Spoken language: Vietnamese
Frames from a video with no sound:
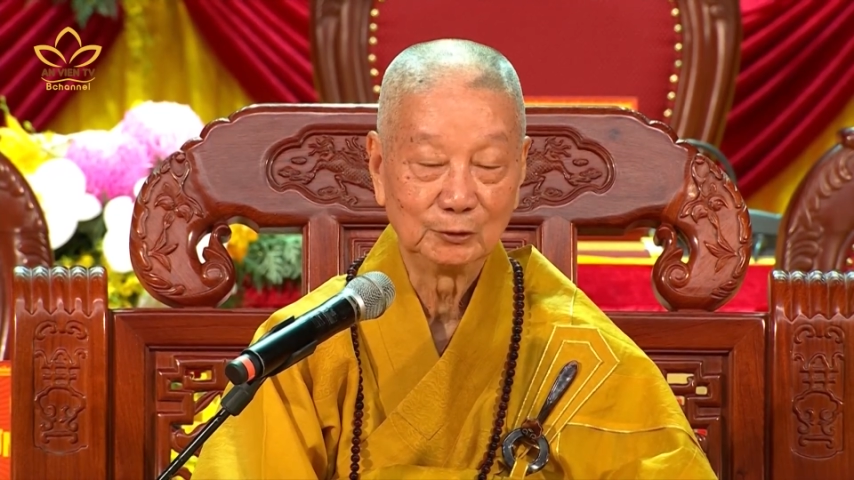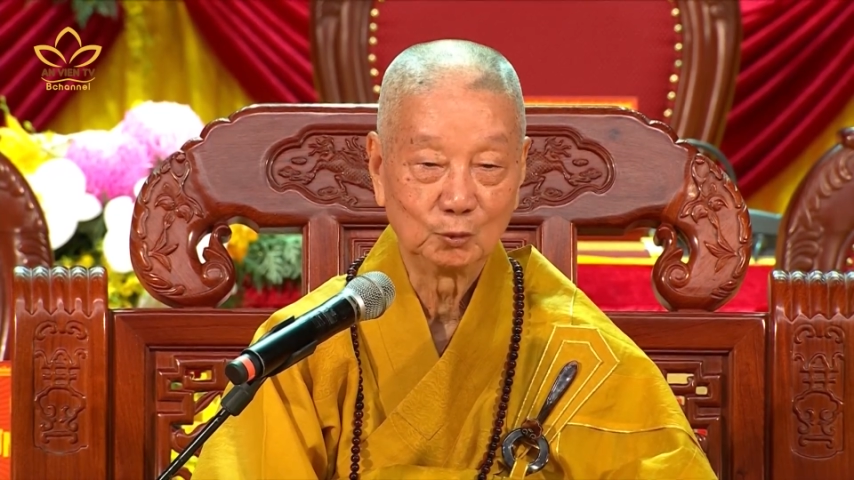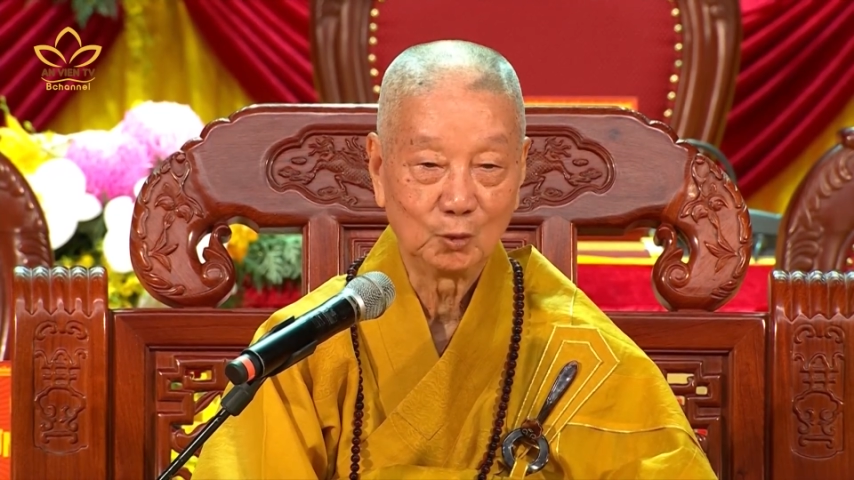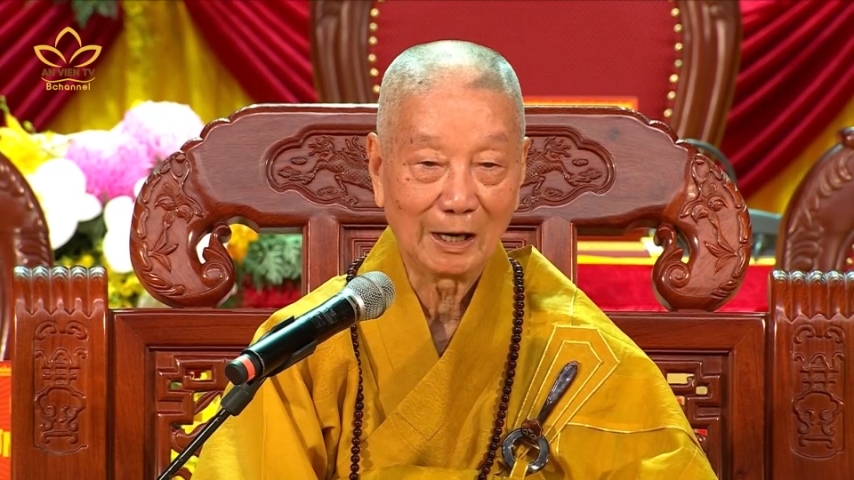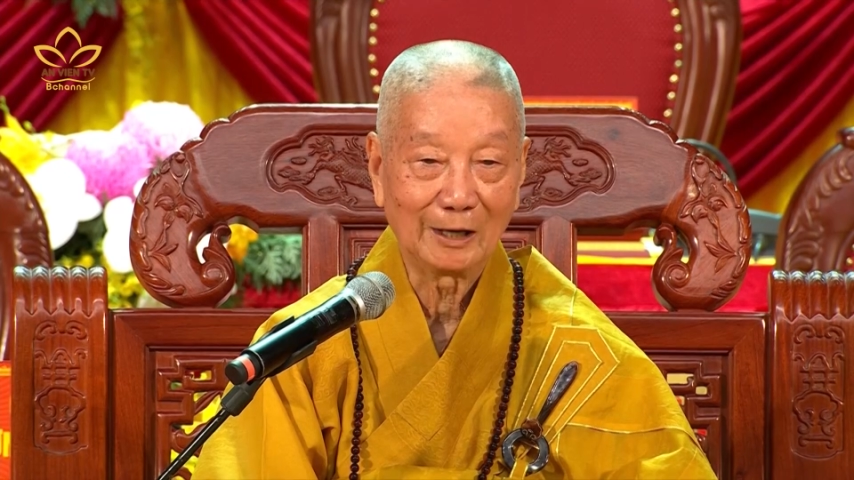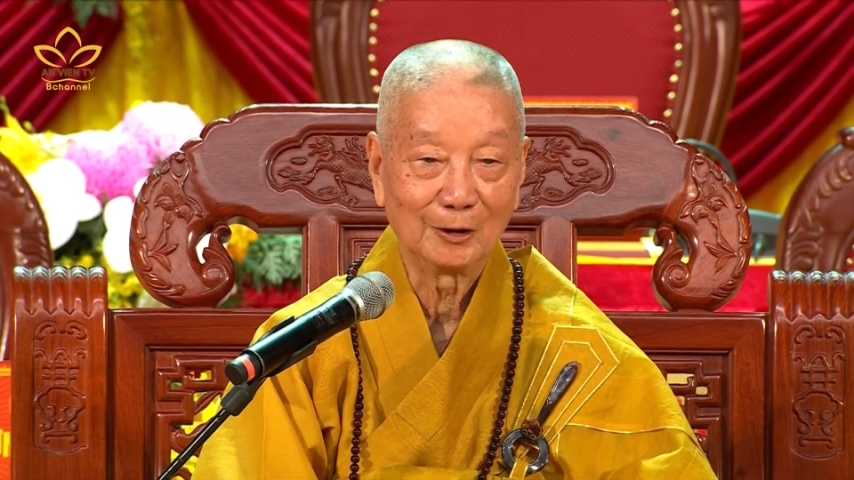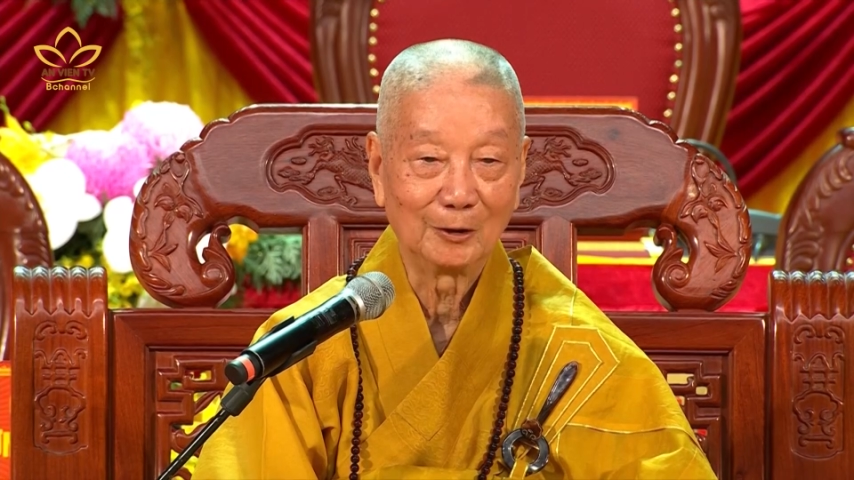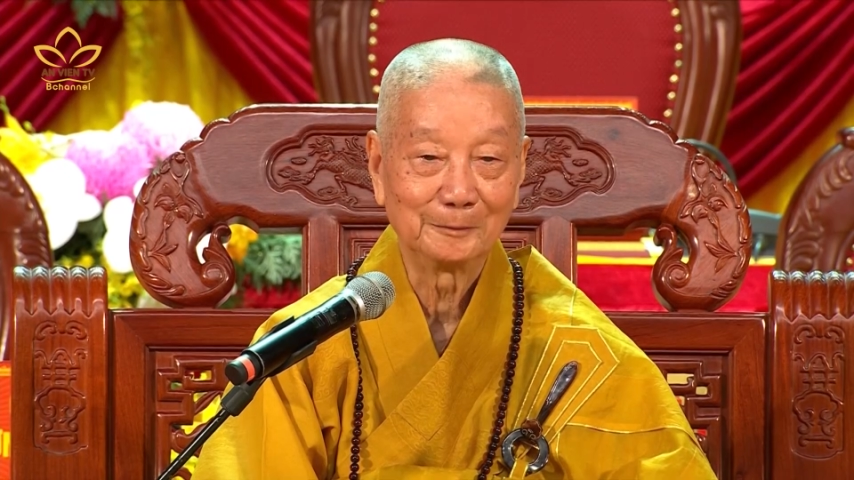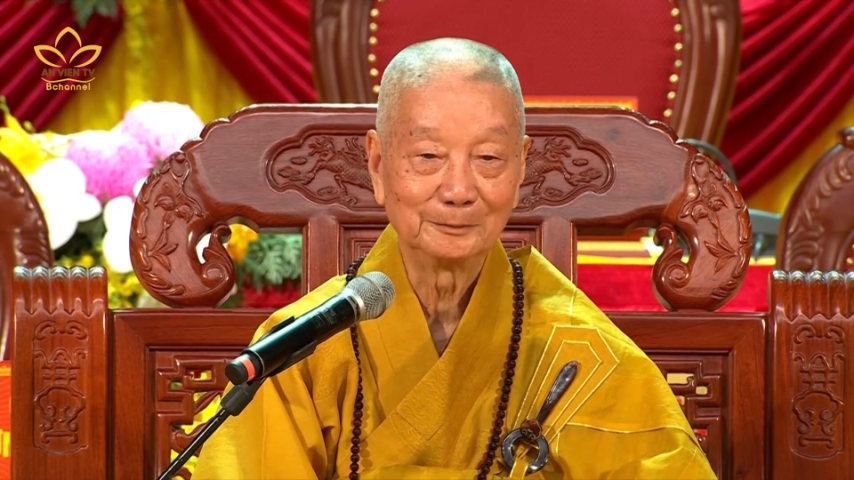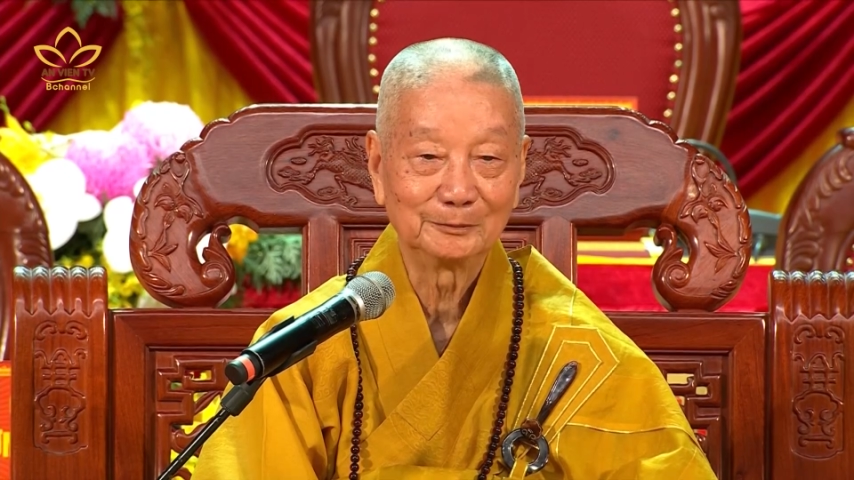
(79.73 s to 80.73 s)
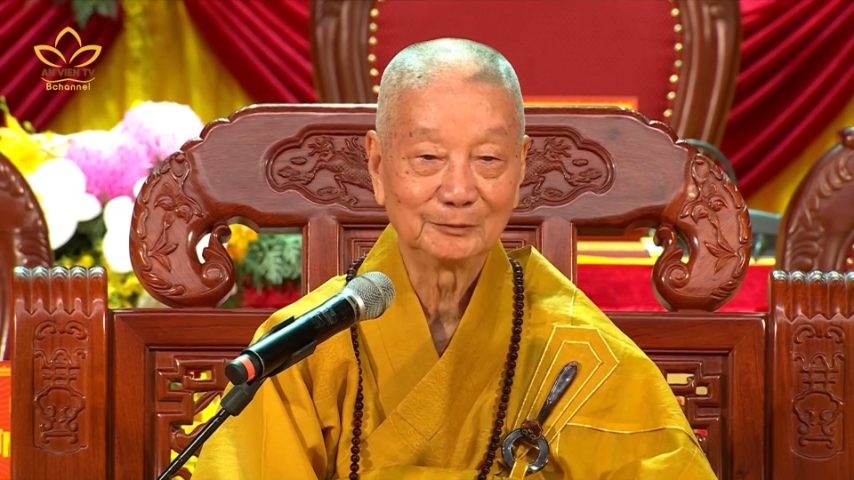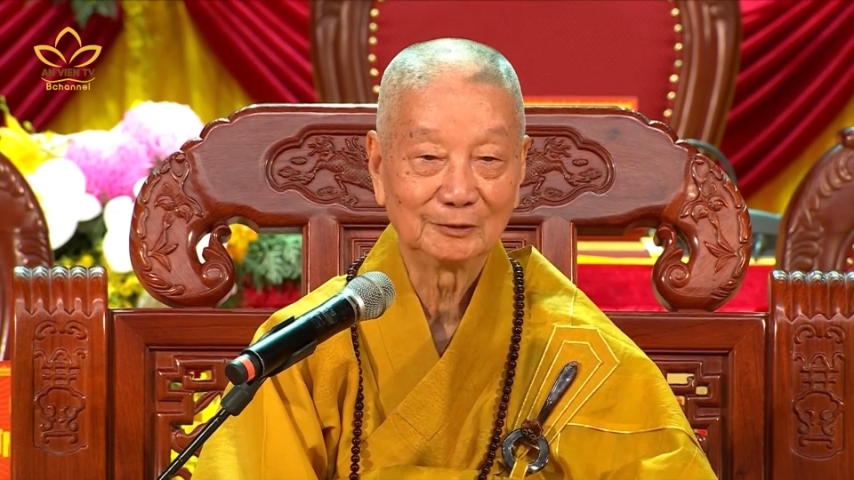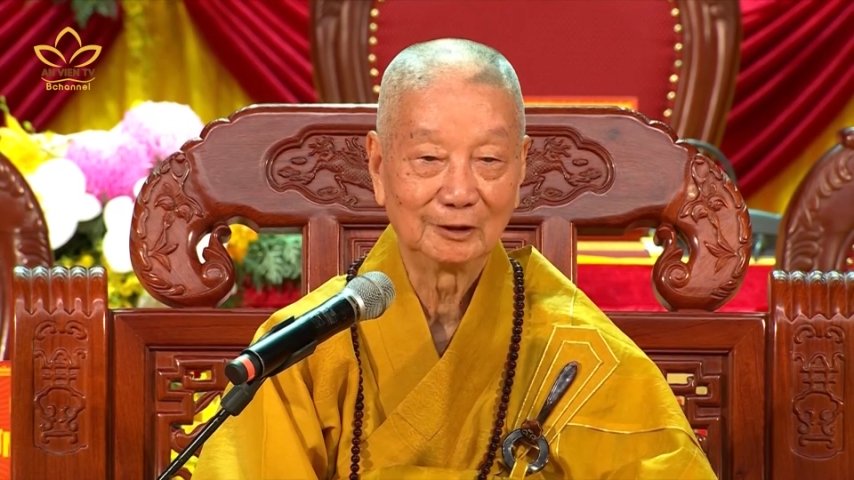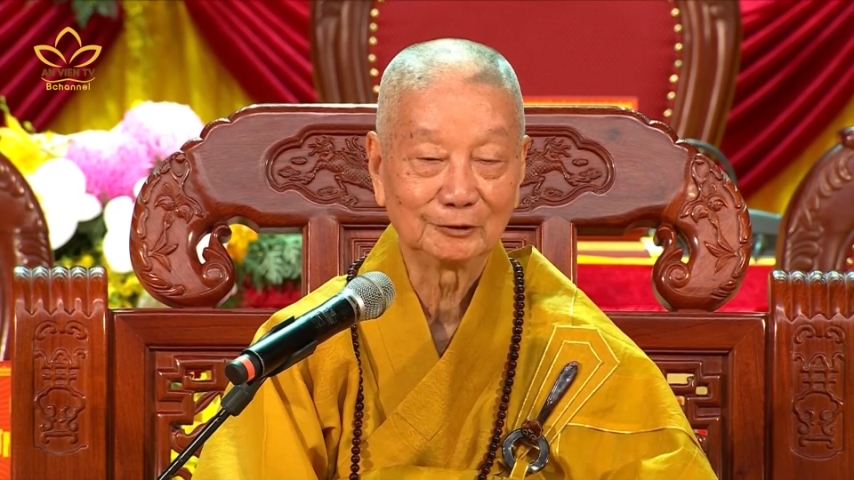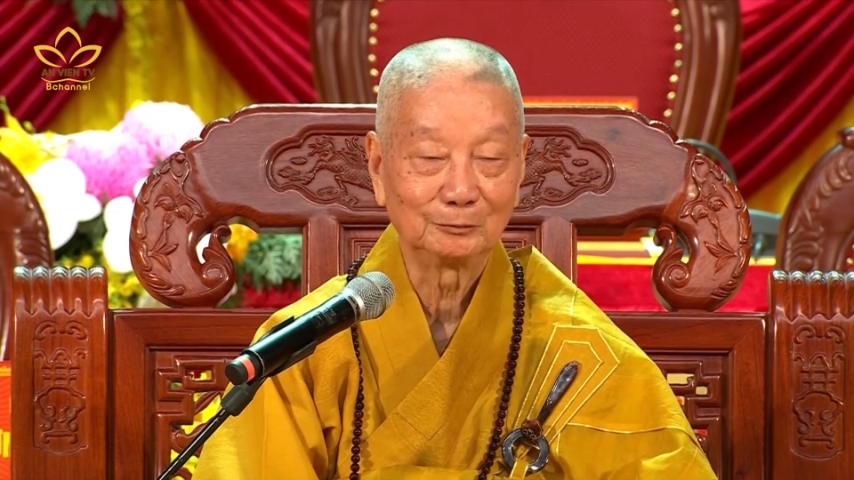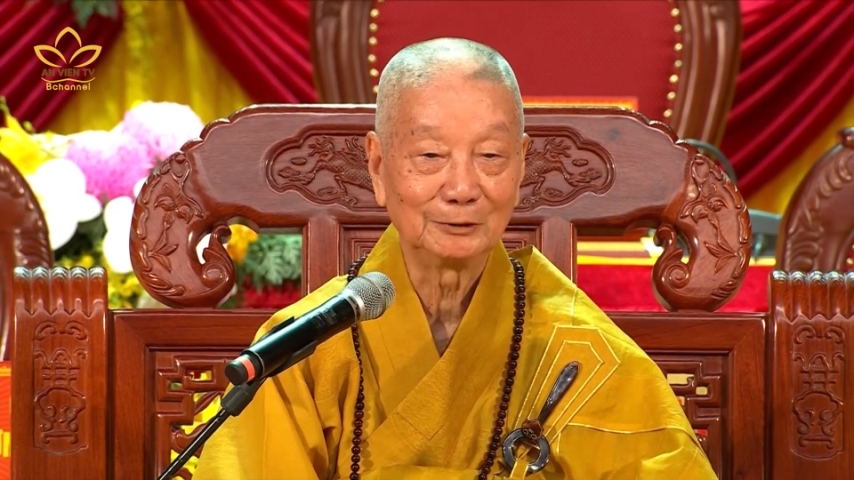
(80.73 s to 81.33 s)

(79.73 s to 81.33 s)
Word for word: đều hòa hợp ở